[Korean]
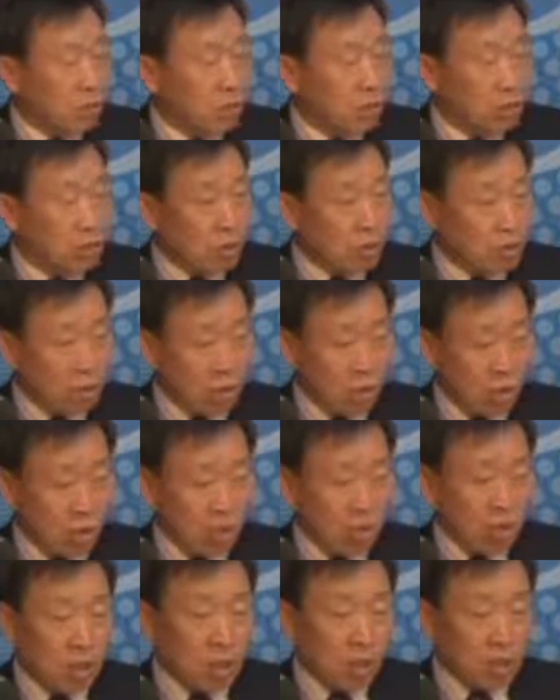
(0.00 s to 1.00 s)
이것은
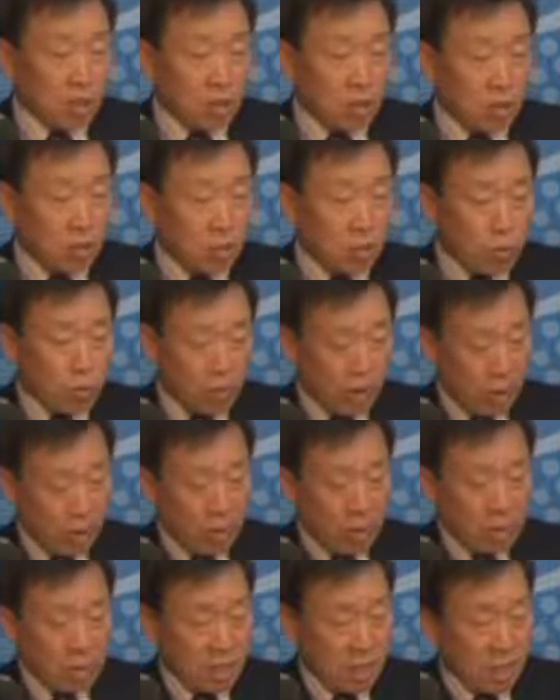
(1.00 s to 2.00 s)
대규모
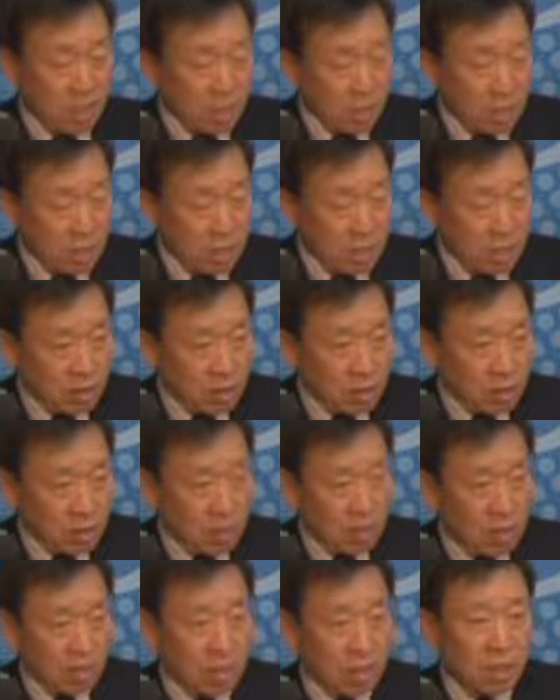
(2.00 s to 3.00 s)
개발
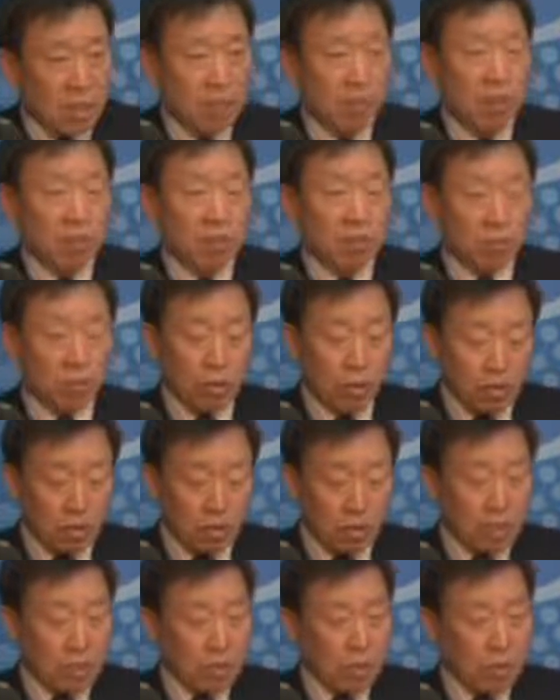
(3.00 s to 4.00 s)
사업이라든지 또
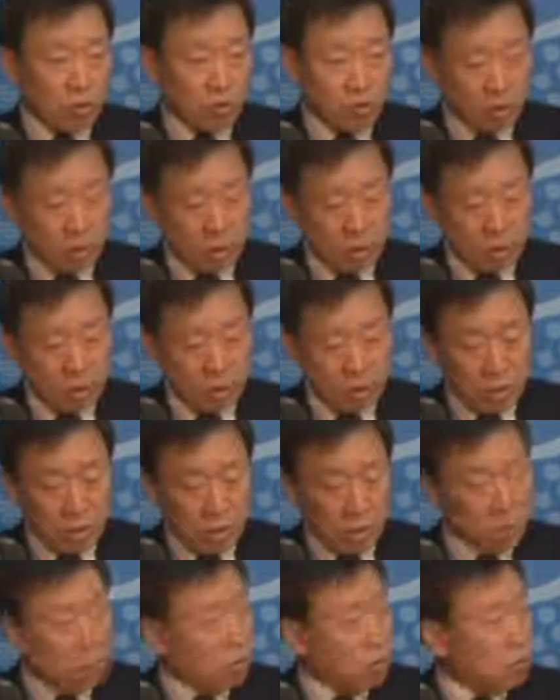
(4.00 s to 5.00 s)
일자리를 창출하기
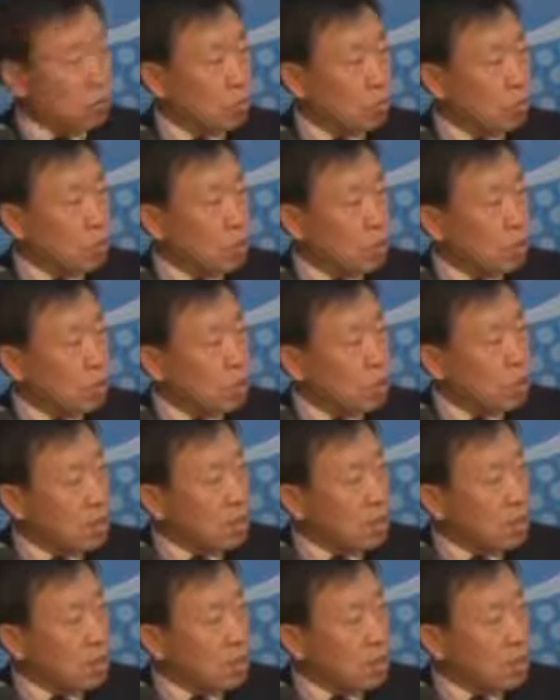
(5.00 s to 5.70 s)
위해서 억지로 뭘